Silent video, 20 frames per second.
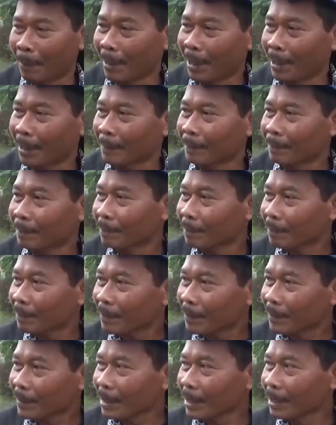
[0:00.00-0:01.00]
memang
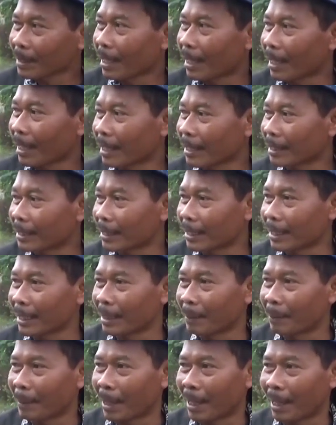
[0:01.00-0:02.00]
daerah
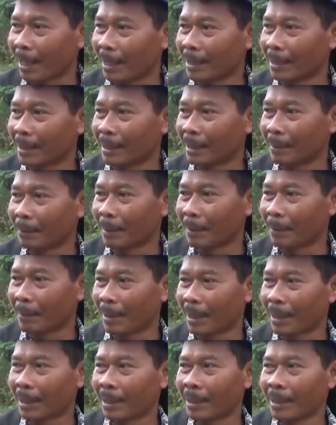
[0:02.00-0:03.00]
sini Pak ini
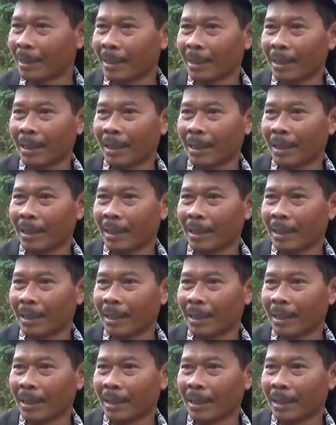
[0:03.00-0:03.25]
memang